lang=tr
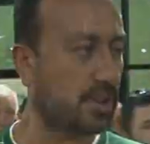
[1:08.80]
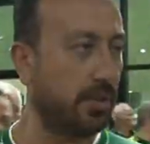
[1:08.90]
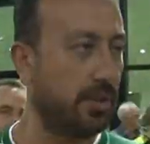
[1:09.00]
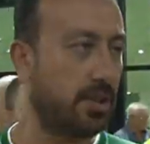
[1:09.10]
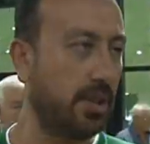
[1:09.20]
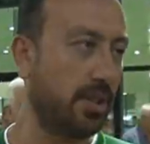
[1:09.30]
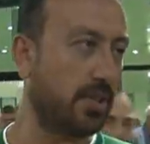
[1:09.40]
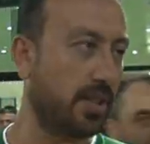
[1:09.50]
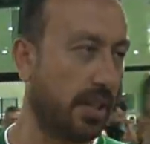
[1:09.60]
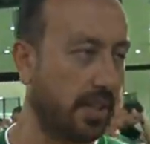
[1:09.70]

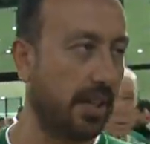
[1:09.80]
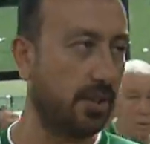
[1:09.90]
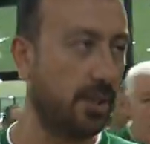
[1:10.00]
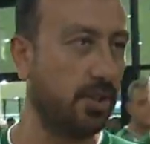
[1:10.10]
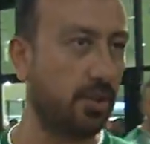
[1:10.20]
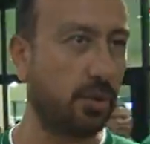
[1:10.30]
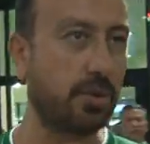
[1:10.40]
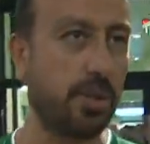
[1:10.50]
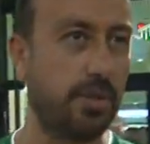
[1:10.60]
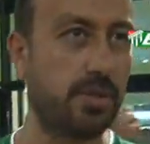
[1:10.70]
sevinçliyiz. Kazandığı için
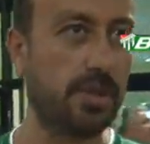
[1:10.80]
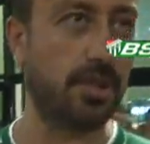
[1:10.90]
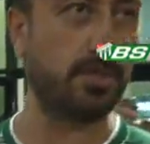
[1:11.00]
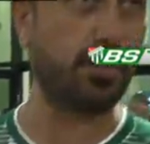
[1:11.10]
çok sevinçliyiz